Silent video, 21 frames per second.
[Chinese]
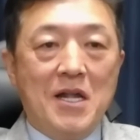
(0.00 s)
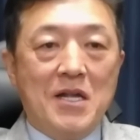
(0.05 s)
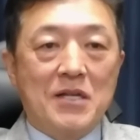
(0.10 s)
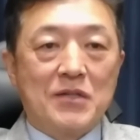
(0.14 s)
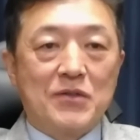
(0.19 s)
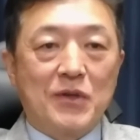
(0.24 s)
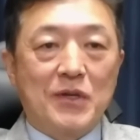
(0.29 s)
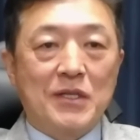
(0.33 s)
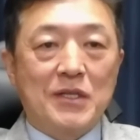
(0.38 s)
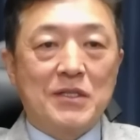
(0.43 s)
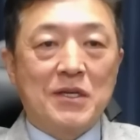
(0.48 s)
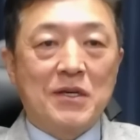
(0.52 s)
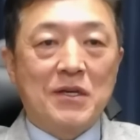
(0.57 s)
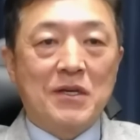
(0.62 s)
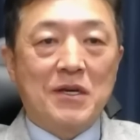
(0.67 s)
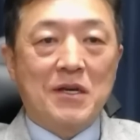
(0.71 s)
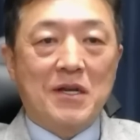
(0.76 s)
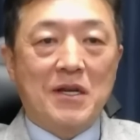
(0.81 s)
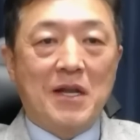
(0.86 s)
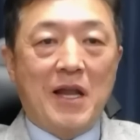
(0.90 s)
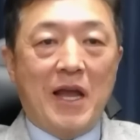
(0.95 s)
对于这
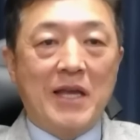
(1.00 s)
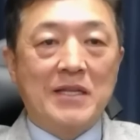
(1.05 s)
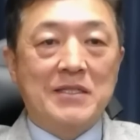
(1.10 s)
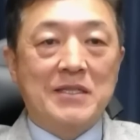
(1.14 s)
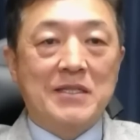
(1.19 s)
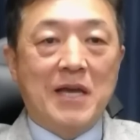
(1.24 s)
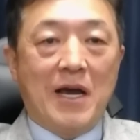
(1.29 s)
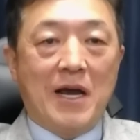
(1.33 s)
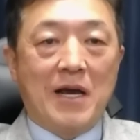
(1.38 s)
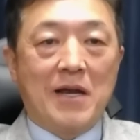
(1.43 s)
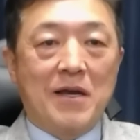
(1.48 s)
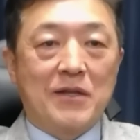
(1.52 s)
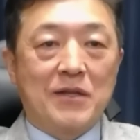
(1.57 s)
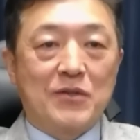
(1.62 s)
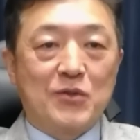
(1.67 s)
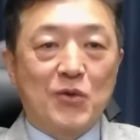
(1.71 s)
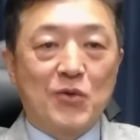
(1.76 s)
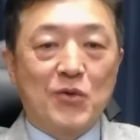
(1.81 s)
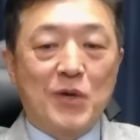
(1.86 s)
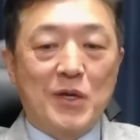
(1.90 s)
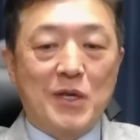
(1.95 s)
个来讲呢，
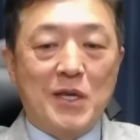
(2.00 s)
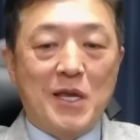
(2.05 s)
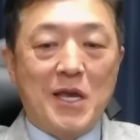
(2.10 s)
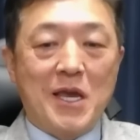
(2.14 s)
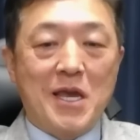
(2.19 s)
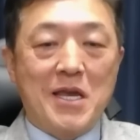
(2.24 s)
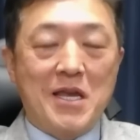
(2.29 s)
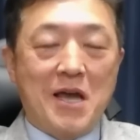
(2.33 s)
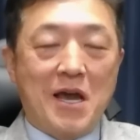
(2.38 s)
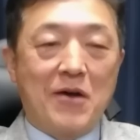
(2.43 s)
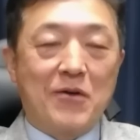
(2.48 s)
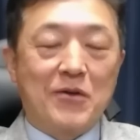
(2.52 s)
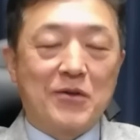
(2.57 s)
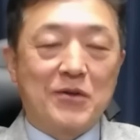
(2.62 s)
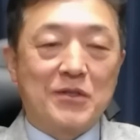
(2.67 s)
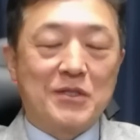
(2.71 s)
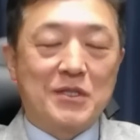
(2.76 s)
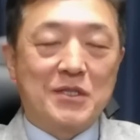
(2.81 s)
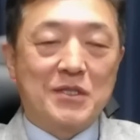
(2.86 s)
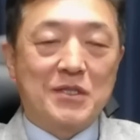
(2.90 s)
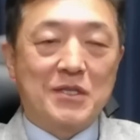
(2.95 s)
中国也要
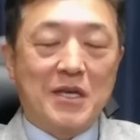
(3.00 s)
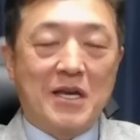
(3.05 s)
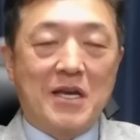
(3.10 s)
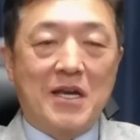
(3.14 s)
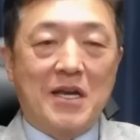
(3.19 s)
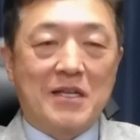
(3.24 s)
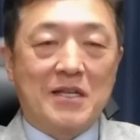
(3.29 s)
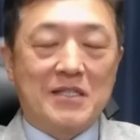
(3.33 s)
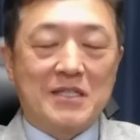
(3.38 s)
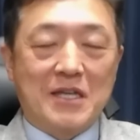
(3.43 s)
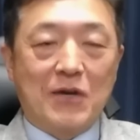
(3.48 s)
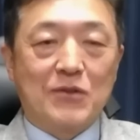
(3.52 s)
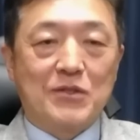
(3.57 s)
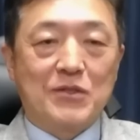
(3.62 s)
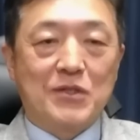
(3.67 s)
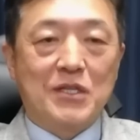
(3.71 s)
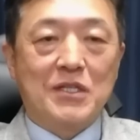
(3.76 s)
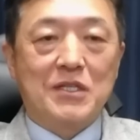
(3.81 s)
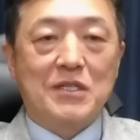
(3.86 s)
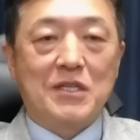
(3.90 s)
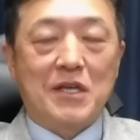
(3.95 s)
呃找去
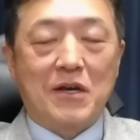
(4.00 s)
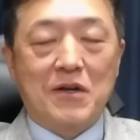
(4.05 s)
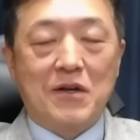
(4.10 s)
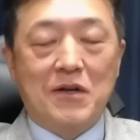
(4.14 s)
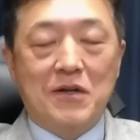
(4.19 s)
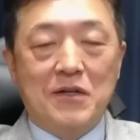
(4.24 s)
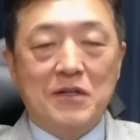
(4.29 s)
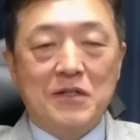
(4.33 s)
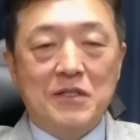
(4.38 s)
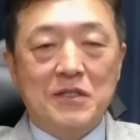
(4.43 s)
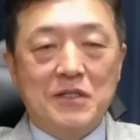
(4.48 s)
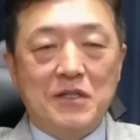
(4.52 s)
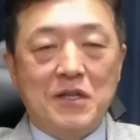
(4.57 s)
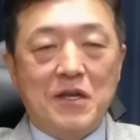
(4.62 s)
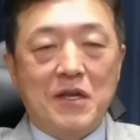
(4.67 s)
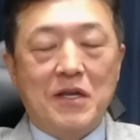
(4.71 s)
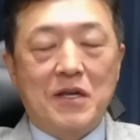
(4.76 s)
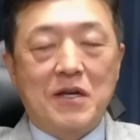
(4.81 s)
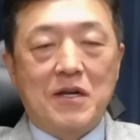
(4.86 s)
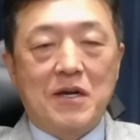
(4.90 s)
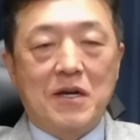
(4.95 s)
一些合适的
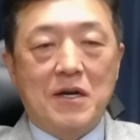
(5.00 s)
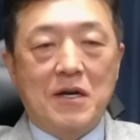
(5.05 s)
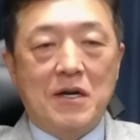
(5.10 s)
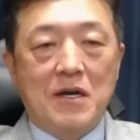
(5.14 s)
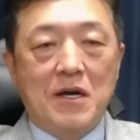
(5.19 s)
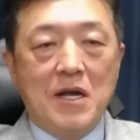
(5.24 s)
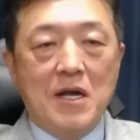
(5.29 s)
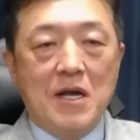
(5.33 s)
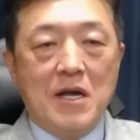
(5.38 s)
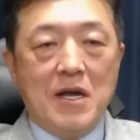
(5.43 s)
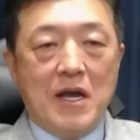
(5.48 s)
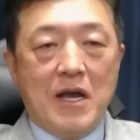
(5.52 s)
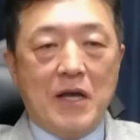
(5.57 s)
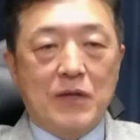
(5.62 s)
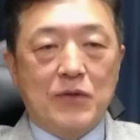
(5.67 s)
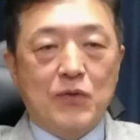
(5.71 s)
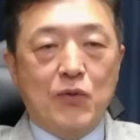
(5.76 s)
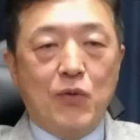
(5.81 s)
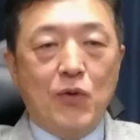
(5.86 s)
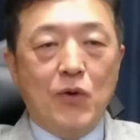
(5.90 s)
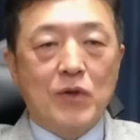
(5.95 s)
一个呃
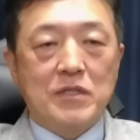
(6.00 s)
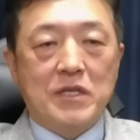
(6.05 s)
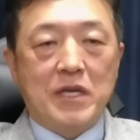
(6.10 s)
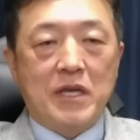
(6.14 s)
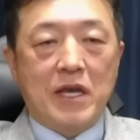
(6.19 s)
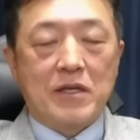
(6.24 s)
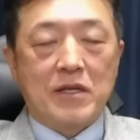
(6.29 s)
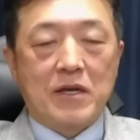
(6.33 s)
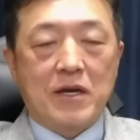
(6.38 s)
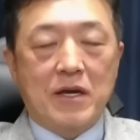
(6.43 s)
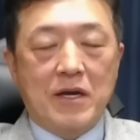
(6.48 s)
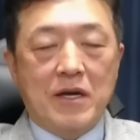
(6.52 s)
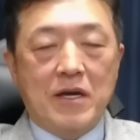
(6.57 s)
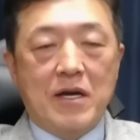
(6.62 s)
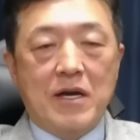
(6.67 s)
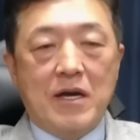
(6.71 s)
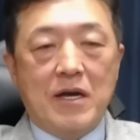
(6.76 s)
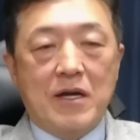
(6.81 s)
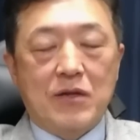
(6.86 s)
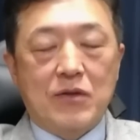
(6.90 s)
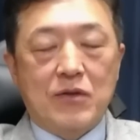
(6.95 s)
脱节的
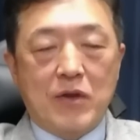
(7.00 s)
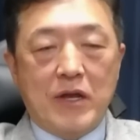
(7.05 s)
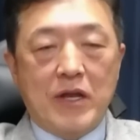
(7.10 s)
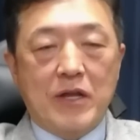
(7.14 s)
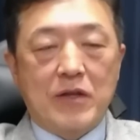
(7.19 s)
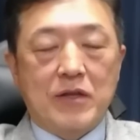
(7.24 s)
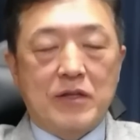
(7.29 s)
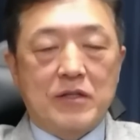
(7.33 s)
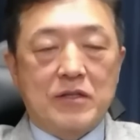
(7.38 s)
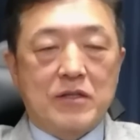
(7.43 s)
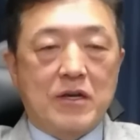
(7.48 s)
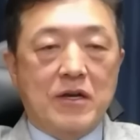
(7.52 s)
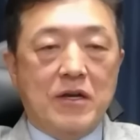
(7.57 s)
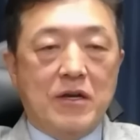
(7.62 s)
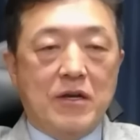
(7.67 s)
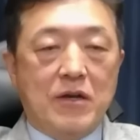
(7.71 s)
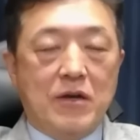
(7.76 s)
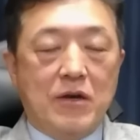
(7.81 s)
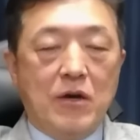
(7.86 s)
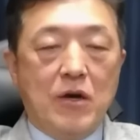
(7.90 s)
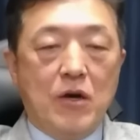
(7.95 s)
呃的这
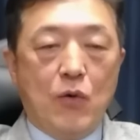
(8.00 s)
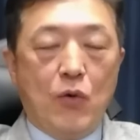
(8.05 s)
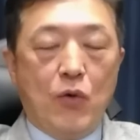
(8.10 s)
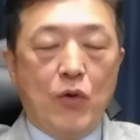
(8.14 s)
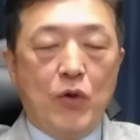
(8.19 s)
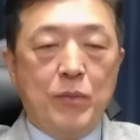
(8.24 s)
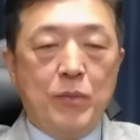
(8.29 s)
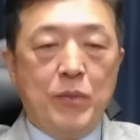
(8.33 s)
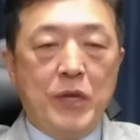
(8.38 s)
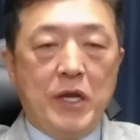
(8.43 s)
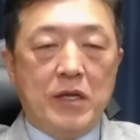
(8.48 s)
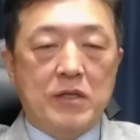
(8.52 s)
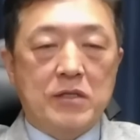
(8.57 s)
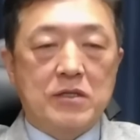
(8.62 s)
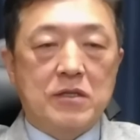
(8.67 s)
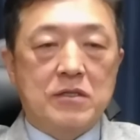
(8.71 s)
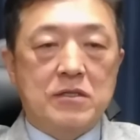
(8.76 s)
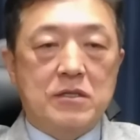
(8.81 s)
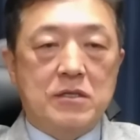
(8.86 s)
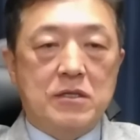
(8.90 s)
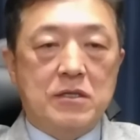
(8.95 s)
个。回避这
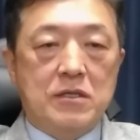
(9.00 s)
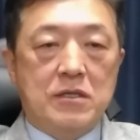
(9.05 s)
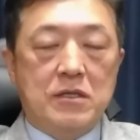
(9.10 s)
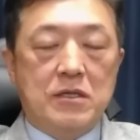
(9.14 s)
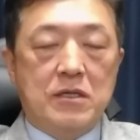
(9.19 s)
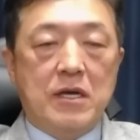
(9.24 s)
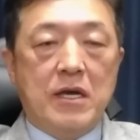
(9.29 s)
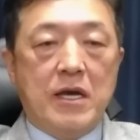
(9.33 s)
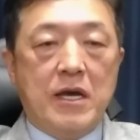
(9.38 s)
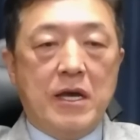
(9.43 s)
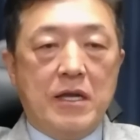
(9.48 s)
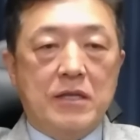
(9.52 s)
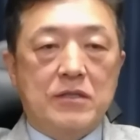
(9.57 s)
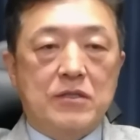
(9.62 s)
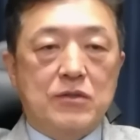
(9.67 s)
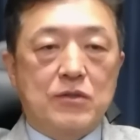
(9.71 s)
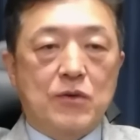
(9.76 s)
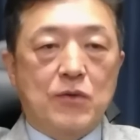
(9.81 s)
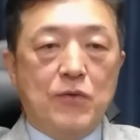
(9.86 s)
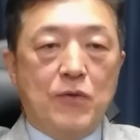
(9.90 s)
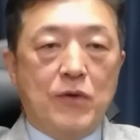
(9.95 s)
次呃这
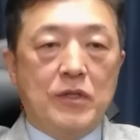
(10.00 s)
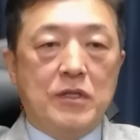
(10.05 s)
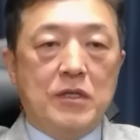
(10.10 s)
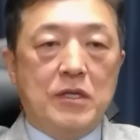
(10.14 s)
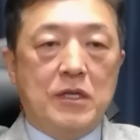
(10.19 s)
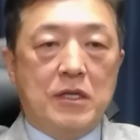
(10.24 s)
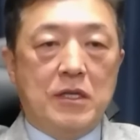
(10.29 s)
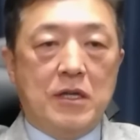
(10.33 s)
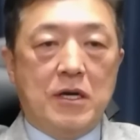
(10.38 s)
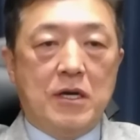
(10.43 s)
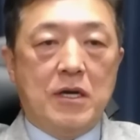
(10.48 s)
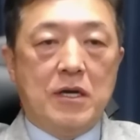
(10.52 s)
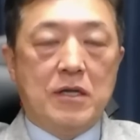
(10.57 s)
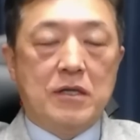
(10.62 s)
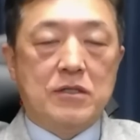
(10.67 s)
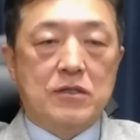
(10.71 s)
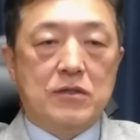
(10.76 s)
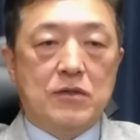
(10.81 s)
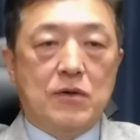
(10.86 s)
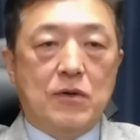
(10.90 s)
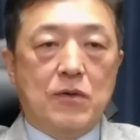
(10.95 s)
种问题的
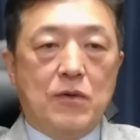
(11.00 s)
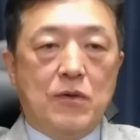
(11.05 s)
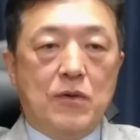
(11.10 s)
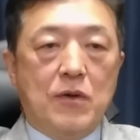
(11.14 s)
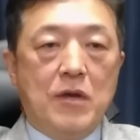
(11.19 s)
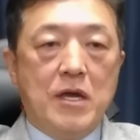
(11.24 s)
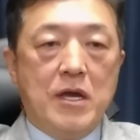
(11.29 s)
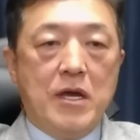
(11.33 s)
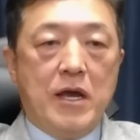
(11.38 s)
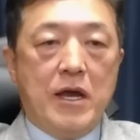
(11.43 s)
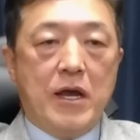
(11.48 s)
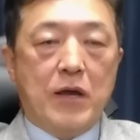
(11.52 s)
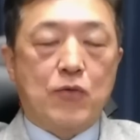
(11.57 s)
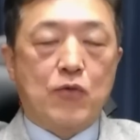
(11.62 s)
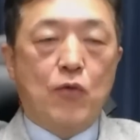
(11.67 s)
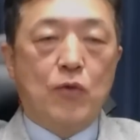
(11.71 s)
这种呃国